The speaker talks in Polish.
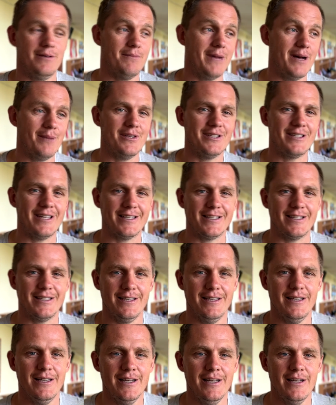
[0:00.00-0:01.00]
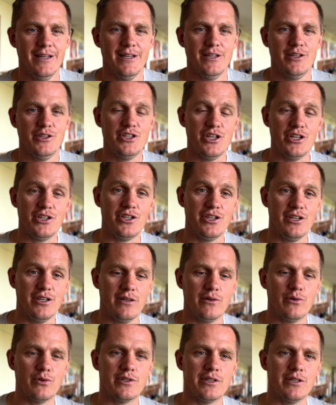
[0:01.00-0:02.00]
e, mamy, taty
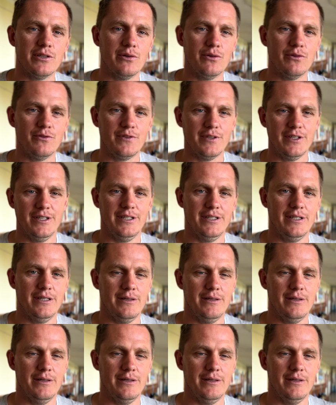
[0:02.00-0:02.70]
dzieci, kuzynów.